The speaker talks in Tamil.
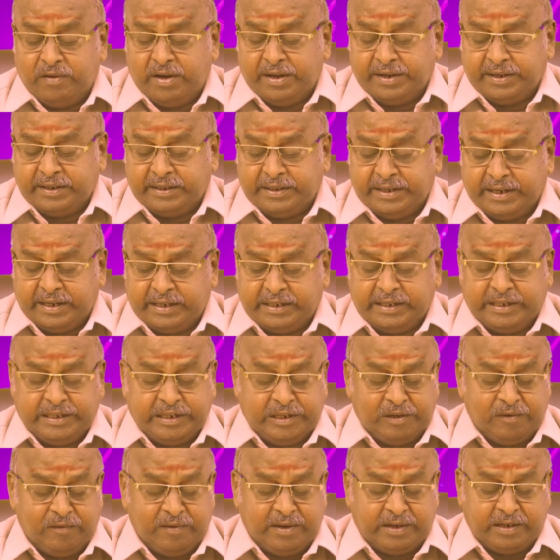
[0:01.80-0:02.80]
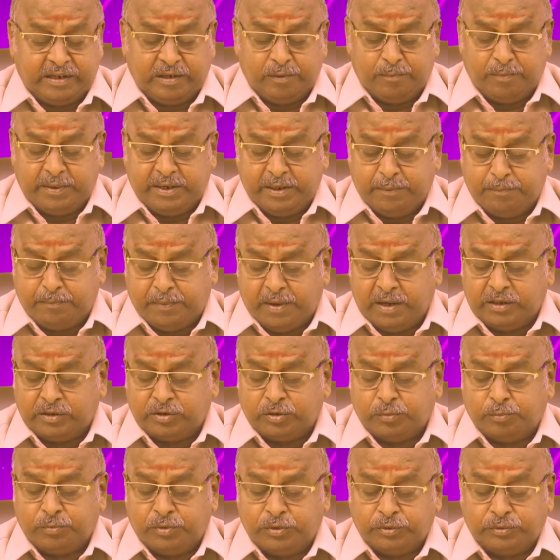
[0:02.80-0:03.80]
வார கிரக நிலவரங்கள்படி
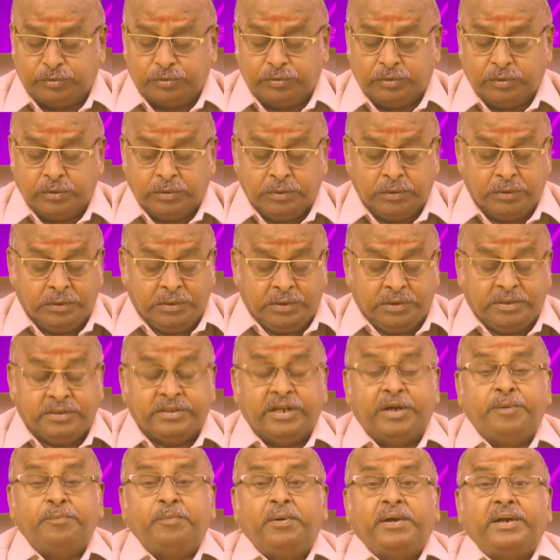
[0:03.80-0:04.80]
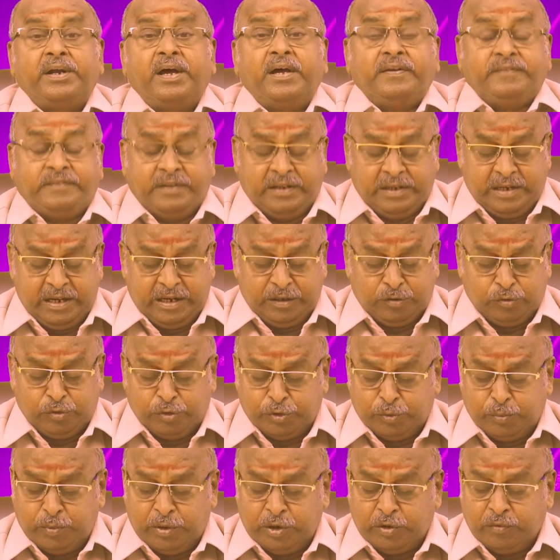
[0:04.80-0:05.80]
பார்க்கும்போது ஜென்மராசியிலே
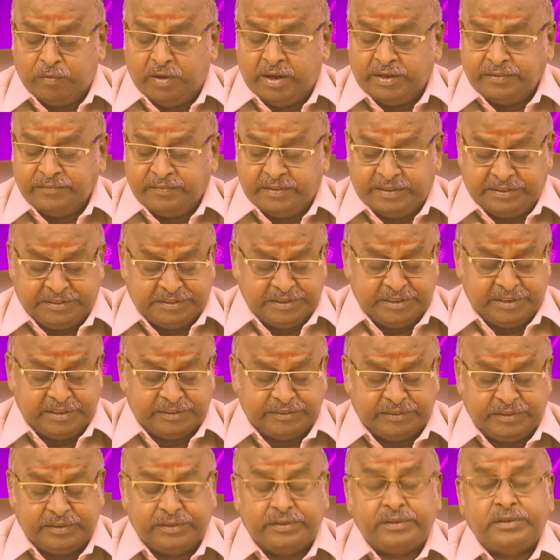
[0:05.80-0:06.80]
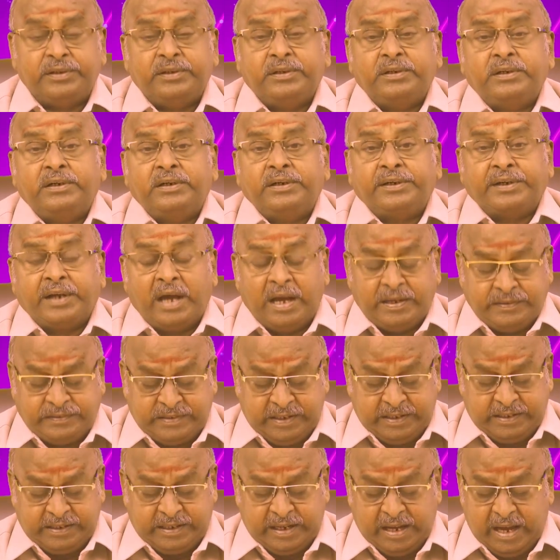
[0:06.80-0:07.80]
குரு பகவான் வீட்டிலிருந்து
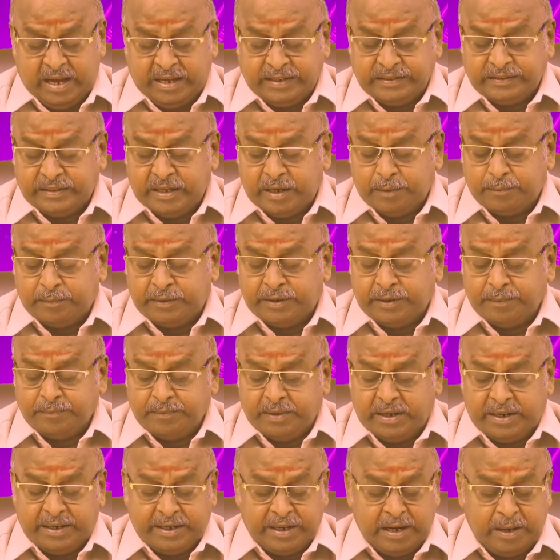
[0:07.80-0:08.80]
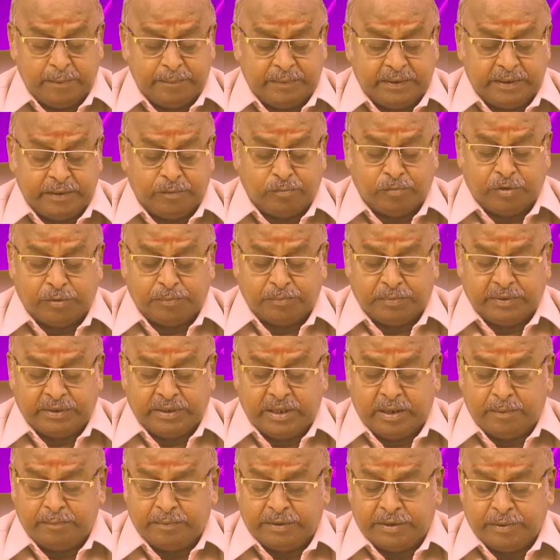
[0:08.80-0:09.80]
ராசிக்கு ஐந்தாம் இடம் ஏழாம் இடம்
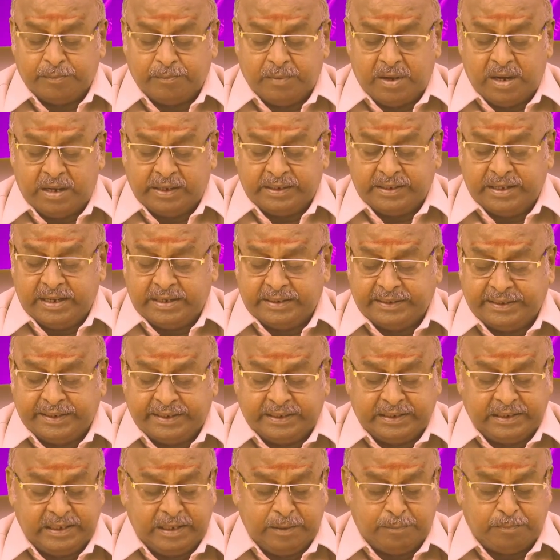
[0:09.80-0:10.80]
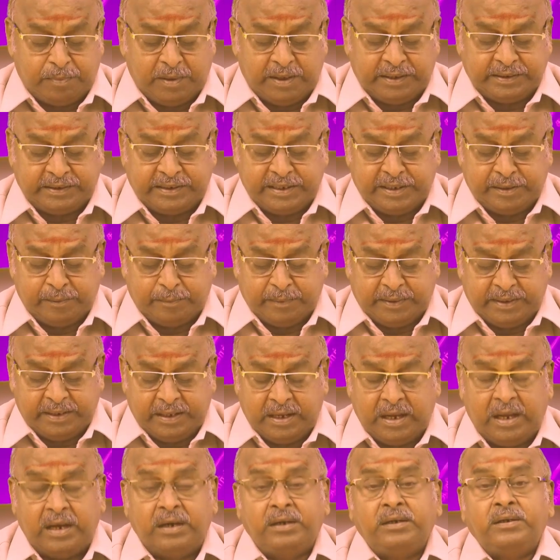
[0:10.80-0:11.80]
ஒன்பதாம் இடம் ஆகிய இடங்களை
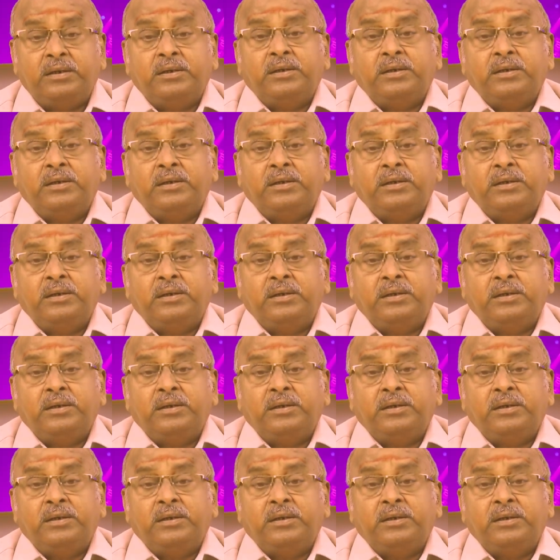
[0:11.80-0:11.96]
பார்க்கிறபடியால்